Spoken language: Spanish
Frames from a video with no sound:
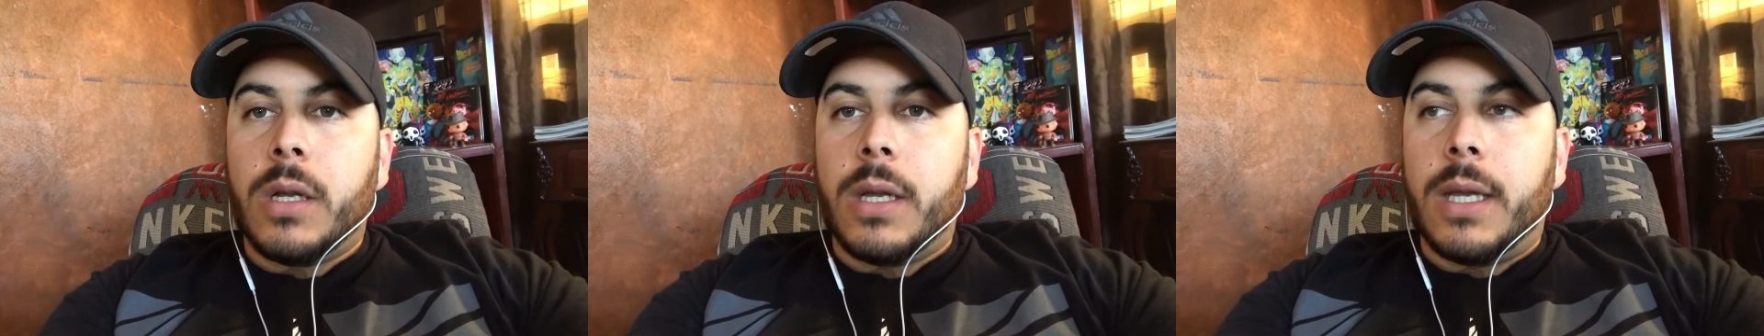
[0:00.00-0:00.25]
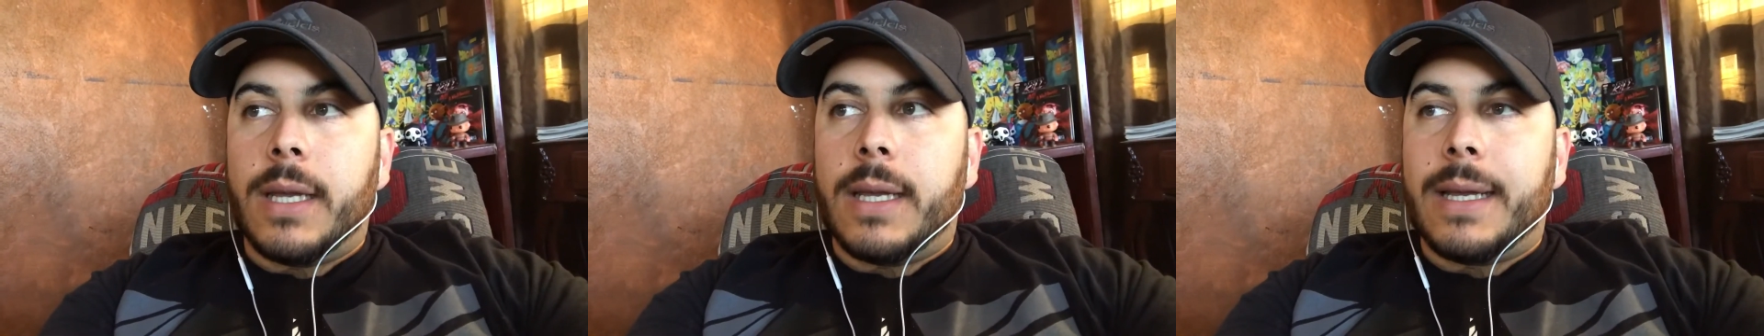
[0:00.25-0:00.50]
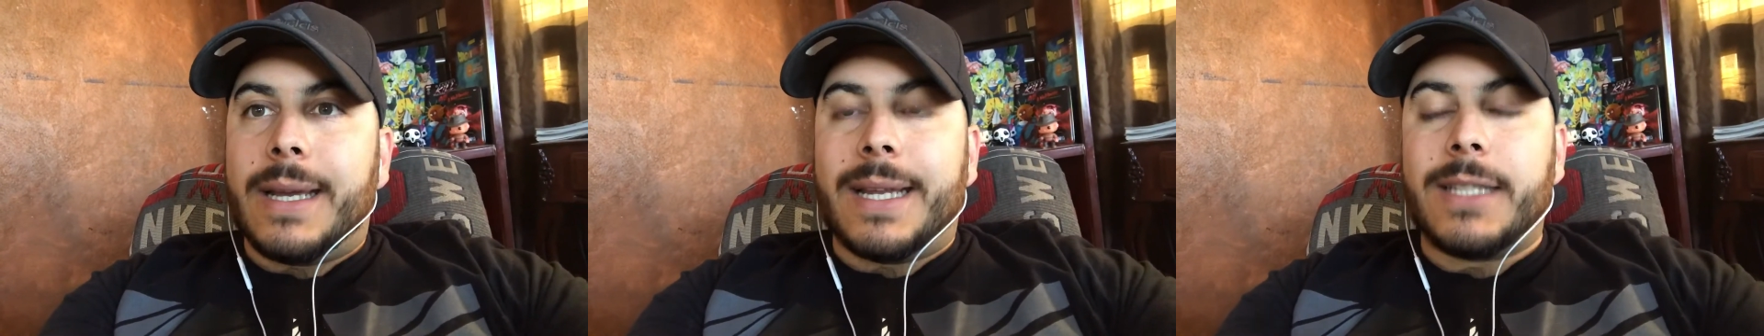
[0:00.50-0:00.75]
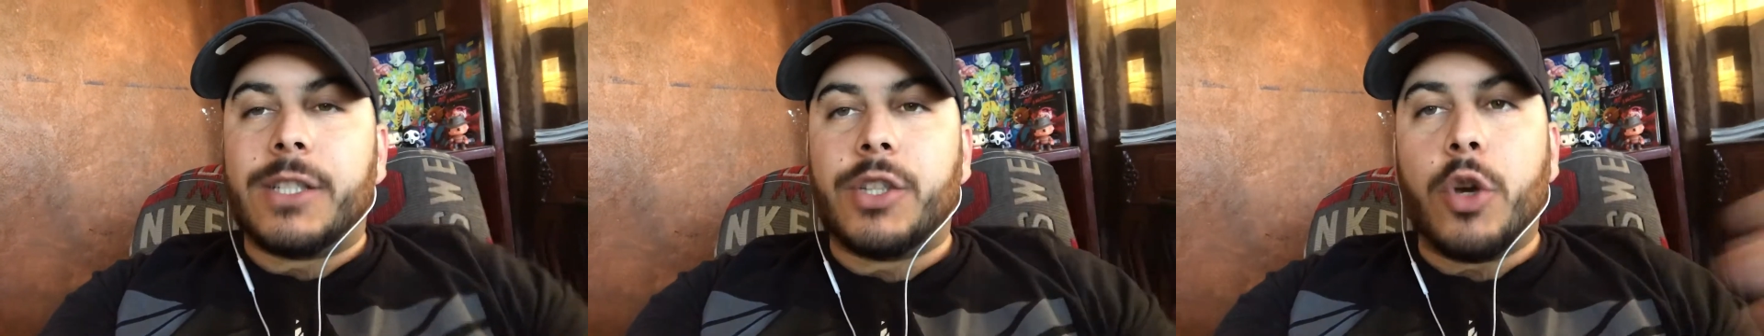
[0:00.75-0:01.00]
eh,
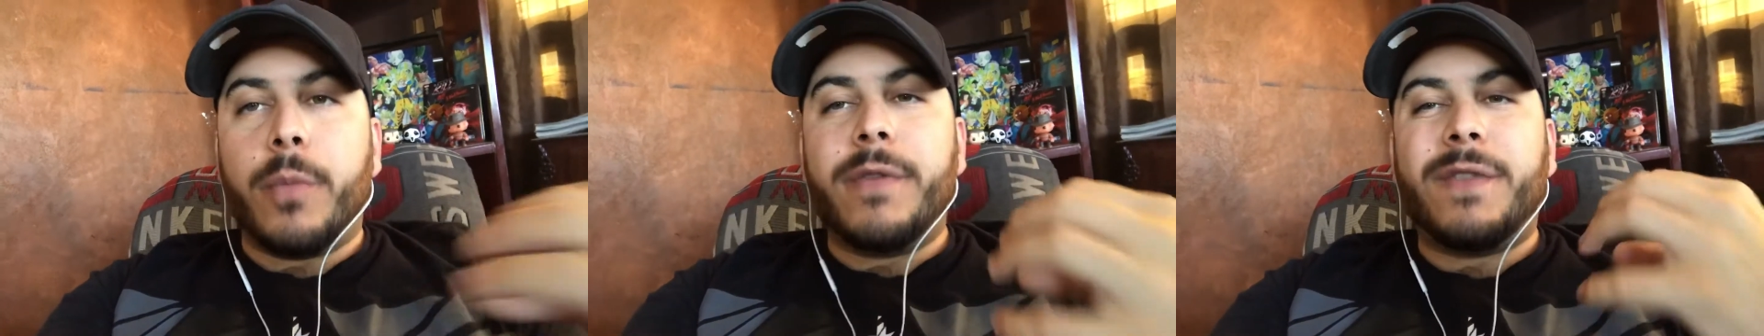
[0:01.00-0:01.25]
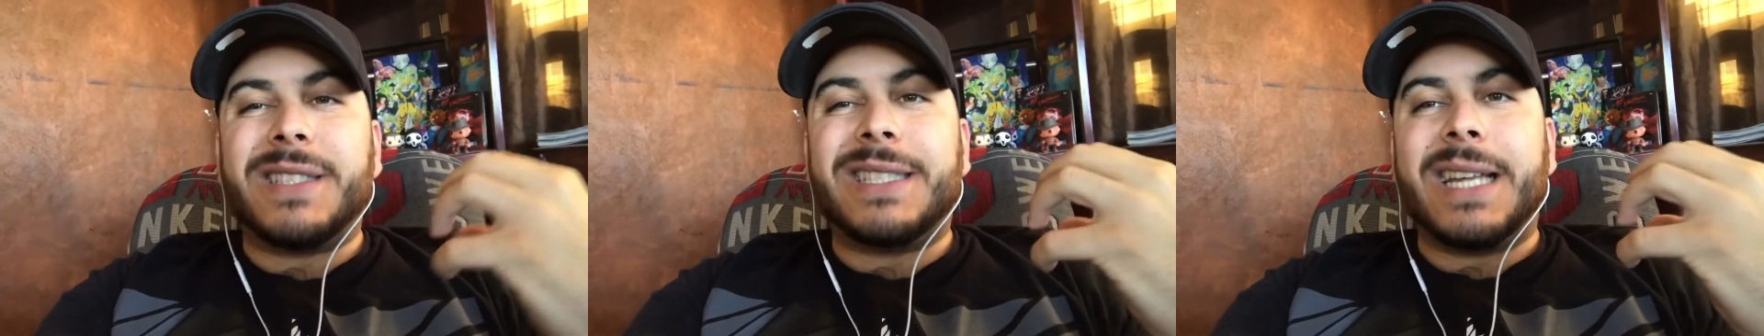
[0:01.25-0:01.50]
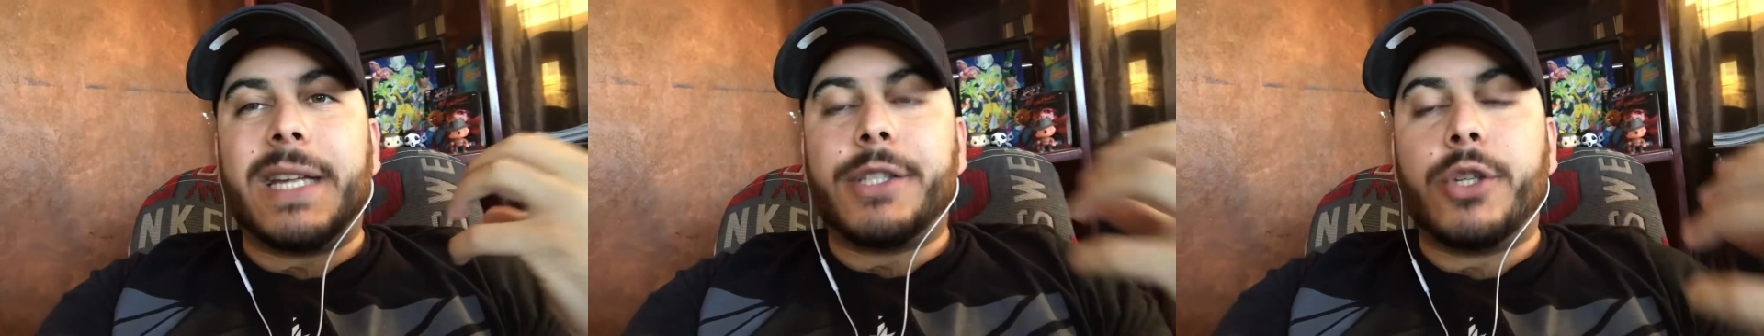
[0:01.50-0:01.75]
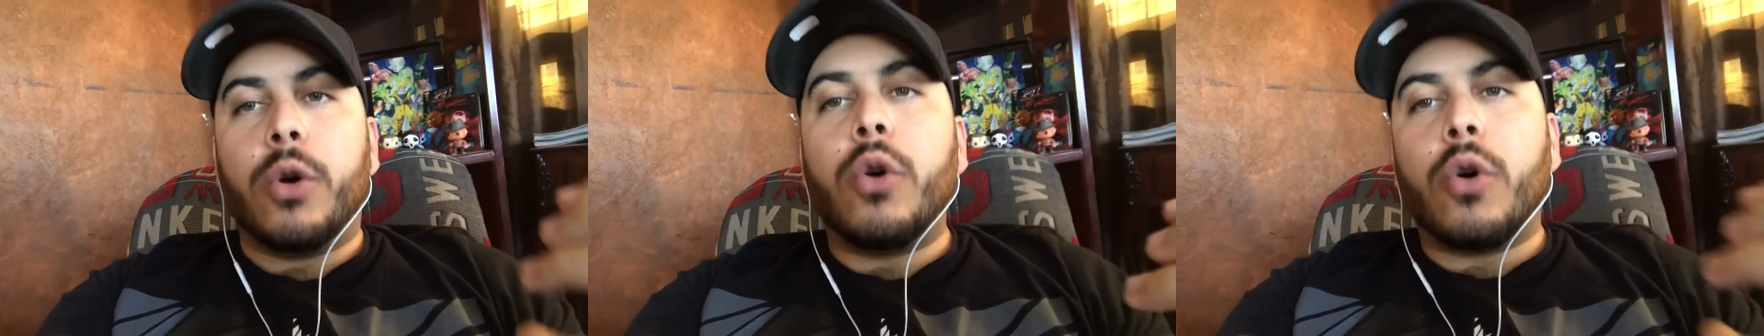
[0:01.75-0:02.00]
creció mi
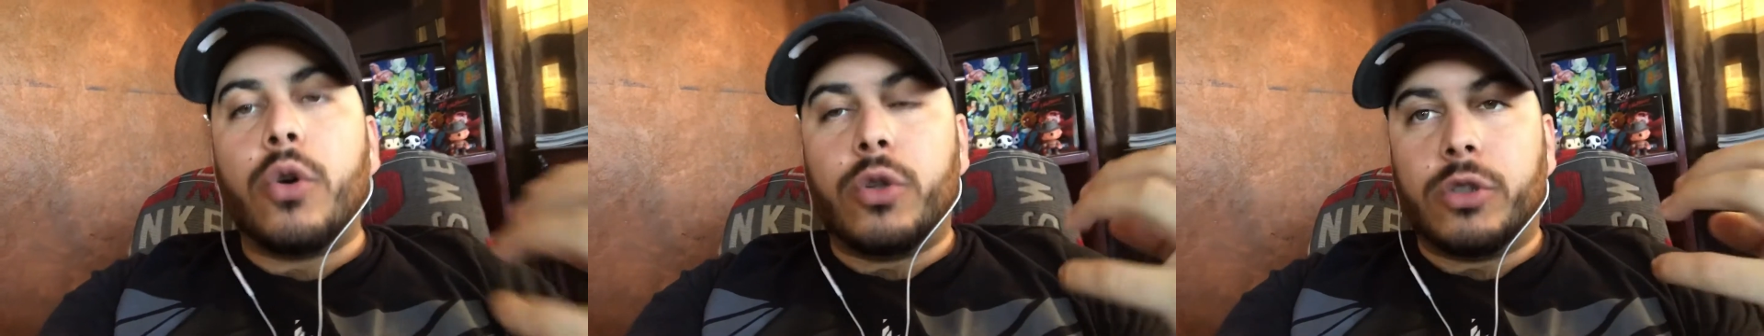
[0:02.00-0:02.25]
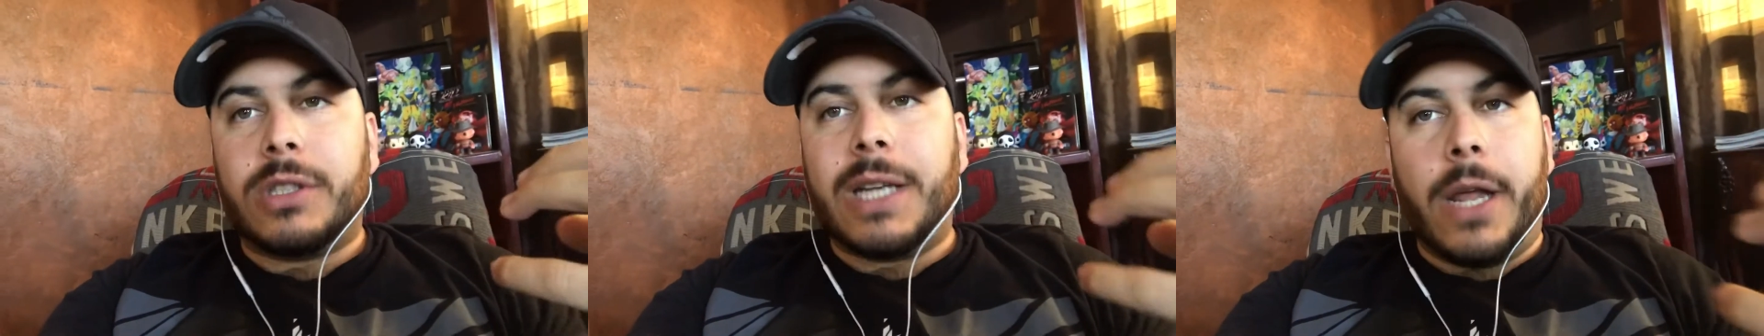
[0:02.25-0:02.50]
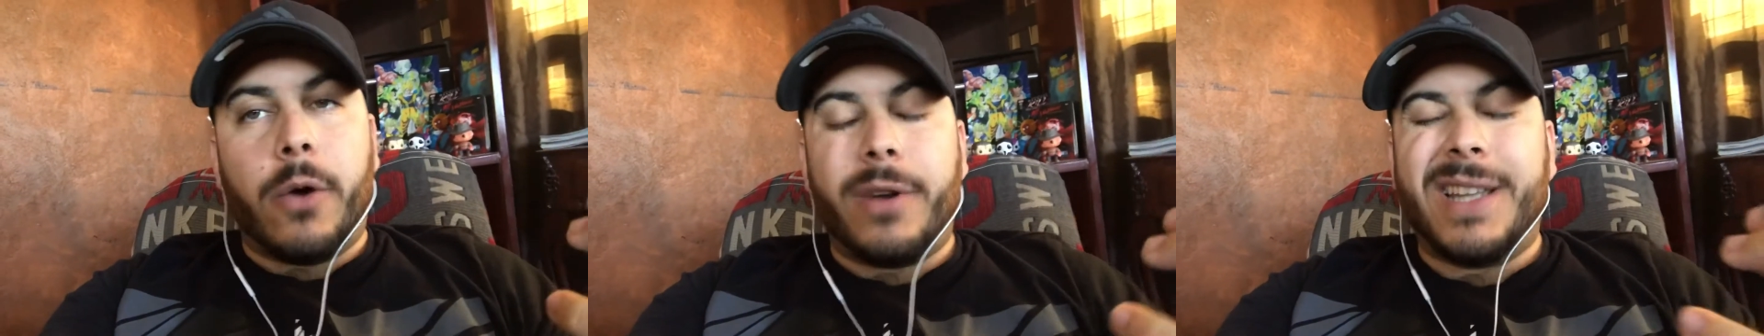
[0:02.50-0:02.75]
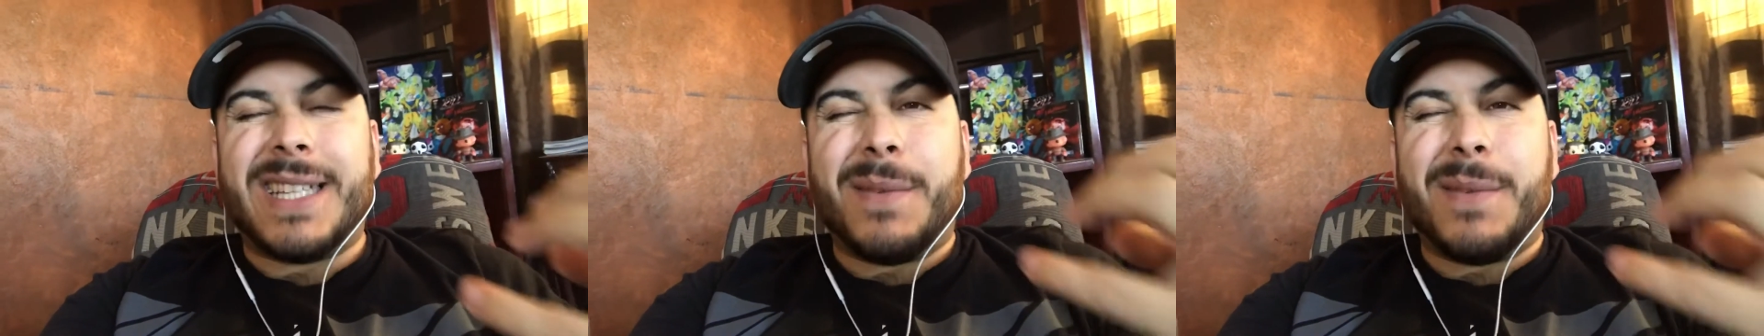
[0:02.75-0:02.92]
fascinación con los leones.